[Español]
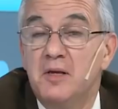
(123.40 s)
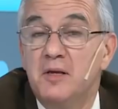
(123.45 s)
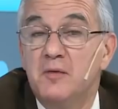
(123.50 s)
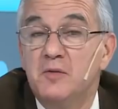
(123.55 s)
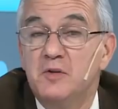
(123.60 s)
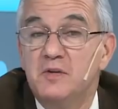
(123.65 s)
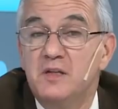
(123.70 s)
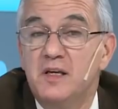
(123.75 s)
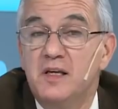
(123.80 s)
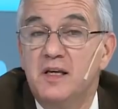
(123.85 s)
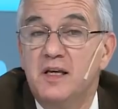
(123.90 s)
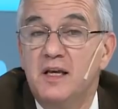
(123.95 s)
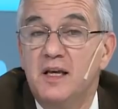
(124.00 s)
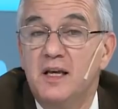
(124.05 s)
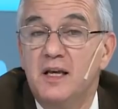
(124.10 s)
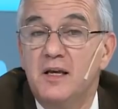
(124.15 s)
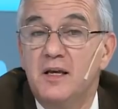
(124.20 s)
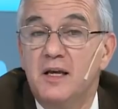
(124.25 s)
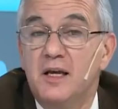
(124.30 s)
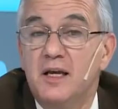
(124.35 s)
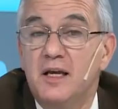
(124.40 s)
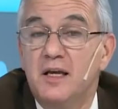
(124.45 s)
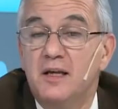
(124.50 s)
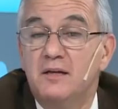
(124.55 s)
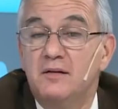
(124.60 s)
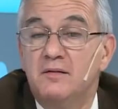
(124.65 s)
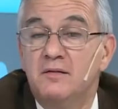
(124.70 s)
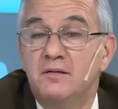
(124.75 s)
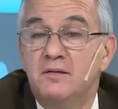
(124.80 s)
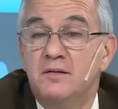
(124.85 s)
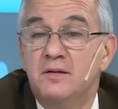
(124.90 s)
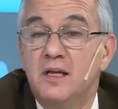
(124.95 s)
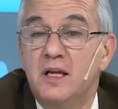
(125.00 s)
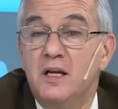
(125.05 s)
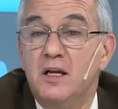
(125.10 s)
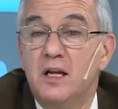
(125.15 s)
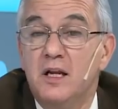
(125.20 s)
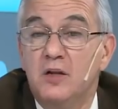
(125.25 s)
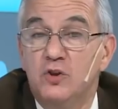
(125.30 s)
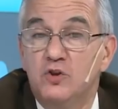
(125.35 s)
y vos sabés que en
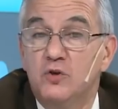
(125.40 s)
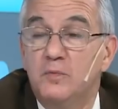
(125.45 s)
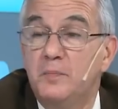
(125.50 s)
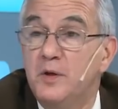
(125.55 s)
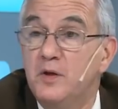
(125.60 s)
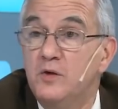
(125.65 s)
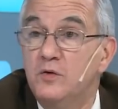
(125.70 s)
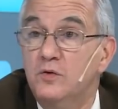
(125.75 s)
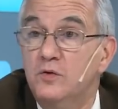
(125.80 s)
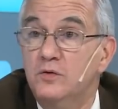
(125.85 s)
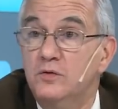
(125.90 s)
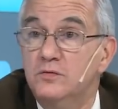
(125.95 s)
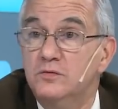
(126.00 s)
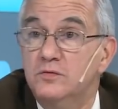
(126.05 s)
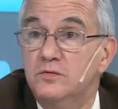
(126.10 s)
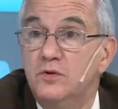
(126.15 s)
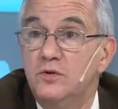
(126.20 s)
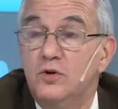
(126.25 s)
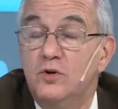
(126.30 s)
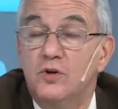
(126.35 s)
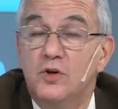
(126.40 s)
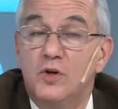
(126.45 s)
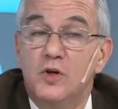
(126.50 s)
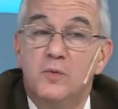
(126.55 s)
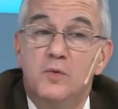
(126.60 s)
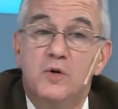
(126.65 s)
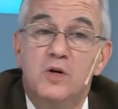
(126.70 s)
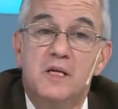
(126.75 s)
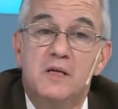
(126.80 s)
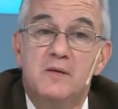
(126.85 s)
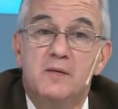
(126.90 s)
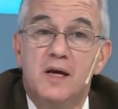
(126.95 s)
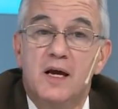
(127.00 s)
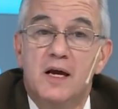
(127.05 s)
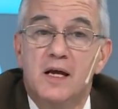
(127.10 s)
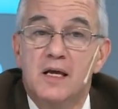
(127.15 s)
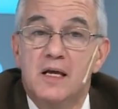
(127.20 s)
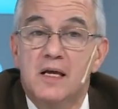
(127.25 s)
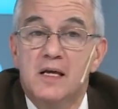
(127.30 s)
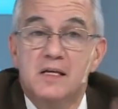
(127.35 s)
el Alto Perú, lo que hoy es
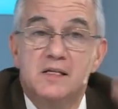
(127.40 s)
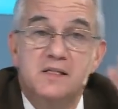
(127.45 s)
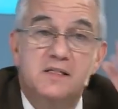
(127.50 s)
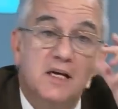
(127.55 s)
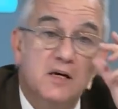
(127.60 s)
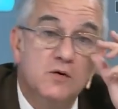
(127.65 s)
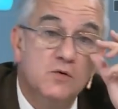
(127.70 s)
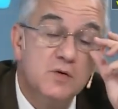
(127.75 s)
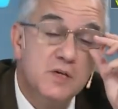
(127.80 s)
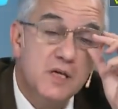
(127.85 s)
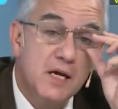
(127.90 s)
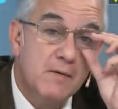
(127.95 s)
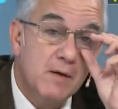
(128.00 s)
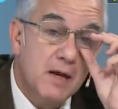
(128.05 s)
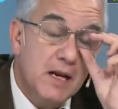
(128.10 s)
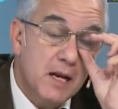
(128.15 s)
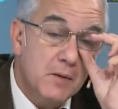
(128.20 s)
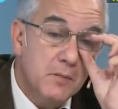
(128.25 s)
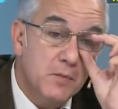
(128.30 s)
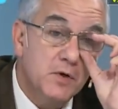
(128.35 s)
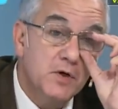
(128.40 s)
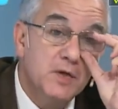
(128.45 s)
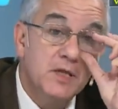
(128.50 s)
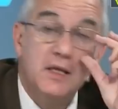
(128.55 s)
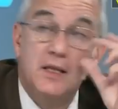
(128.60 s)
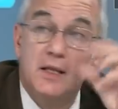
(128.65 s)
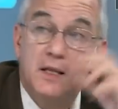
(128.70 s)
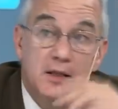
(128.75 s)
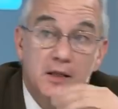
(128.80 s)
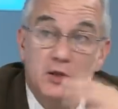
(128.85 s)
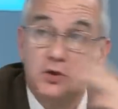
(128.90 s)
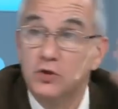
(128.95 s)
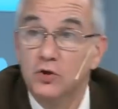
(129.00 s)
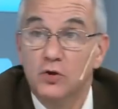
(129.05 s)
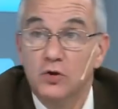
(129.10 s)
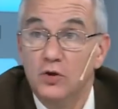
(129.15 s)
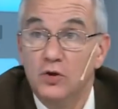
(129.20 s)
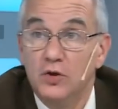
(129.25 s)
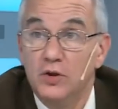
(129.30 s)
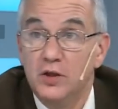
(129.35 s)
Bolivia, se acuñaba la moneda de,
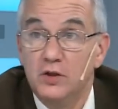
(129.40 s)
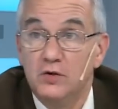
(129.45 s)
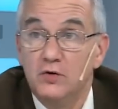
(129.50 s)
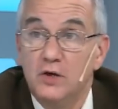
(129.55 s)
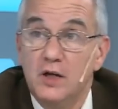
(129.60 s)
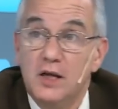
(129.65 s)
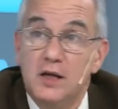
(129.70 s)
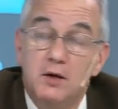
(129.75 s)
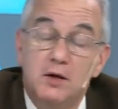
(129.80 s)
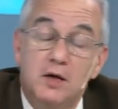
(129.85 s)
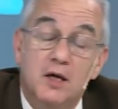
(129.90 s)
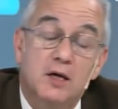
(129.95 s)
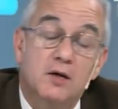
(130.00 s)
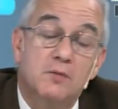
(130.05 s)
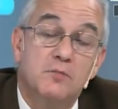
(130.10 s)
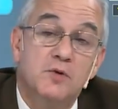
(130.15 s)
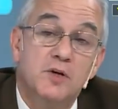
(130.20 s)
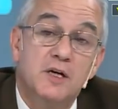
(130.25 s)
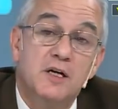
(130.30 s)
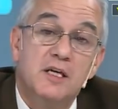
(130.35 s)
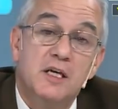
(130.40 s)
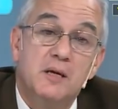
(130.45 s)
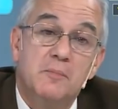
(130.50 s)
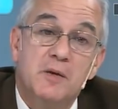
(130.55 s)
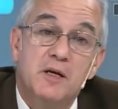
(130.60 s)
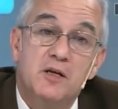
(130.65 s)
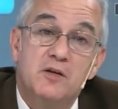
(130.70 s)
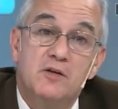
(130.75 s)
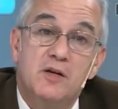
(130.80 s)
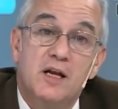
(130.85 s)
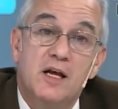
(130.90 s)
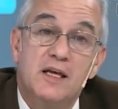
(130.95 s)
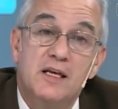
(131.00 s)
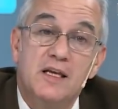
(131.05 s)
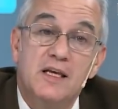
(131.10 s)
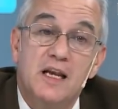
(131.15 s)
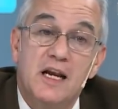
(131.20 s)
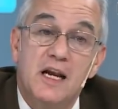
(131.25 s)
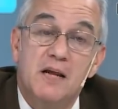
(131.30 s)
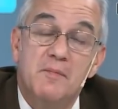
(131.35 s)
todo, de toda la monarquía española
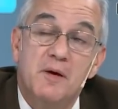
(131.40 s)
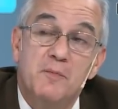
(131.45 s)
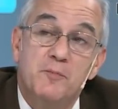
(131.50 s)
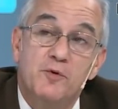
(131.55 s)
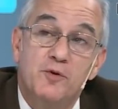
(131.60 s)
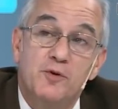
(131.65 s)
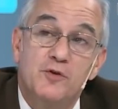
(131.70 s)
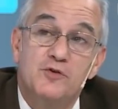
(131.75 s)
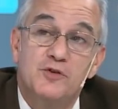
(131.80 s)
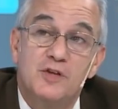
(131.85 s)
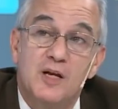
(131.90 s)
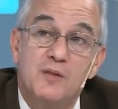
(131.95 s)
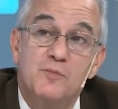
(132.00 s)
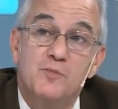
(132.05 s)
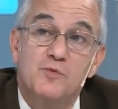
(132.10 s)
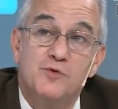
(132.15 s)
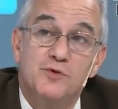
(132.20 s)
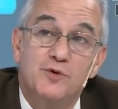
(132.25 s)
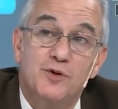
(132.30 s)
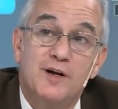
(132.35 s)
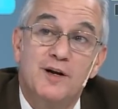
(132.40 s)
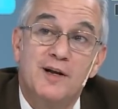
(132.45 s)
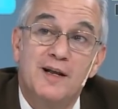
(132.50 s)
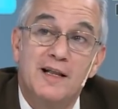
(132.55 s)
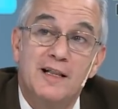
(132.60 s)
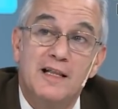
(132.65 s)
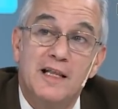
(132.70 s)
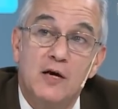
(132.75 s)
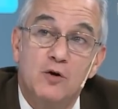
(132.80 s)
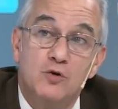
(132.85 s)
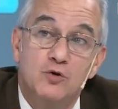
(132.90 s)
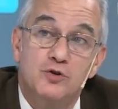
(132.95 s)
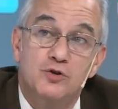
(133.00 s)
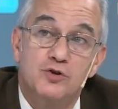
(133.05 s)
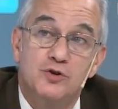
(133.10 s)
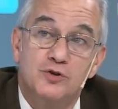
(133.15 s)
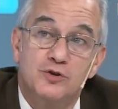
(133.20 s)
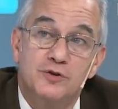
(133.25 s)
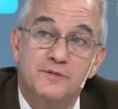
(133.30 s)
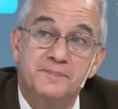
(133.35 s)
y era la más poderosa del mundo, el real de
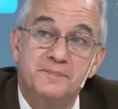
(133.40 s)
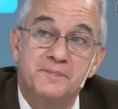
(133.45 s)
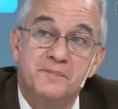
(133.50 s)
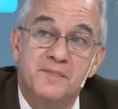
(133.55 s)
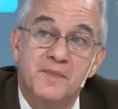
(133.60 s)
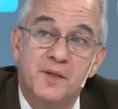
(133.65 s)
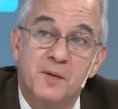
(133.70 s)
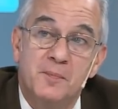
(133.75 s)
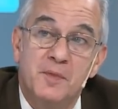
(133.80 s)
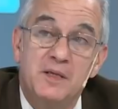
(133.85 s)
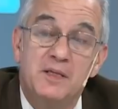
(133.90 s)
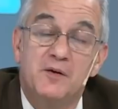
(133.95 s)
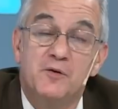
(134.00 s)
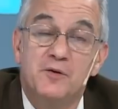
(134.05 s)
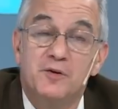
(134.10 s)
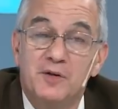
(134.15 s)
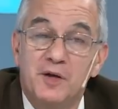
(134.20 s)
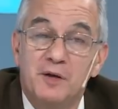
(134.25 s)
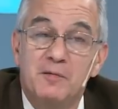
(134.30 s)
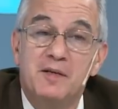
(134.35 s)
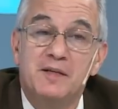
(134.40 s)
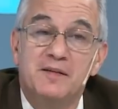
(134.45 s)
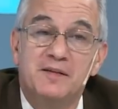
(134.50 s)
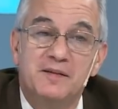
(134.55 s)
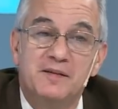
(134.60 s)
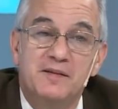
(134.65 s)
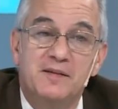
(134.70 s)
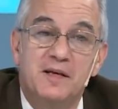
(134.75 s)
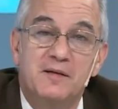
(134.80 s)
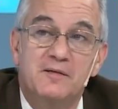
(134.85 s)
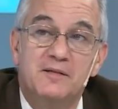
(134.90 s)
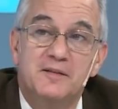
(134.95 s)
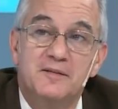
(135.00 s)
A8. Mirá, ¿Viste cuando hables? Con lo que nos